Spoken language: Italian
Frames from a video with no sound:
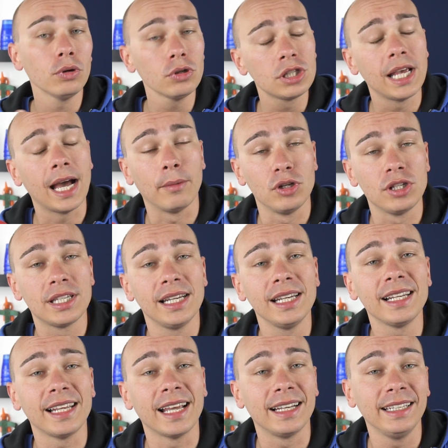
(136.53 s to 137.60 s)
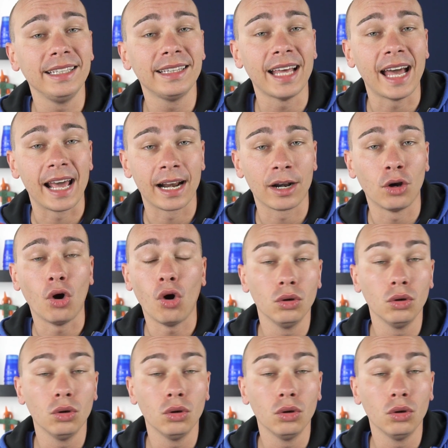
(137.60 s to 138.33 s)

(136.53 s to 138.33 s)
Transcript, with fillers: possiamo inserirgli all'interno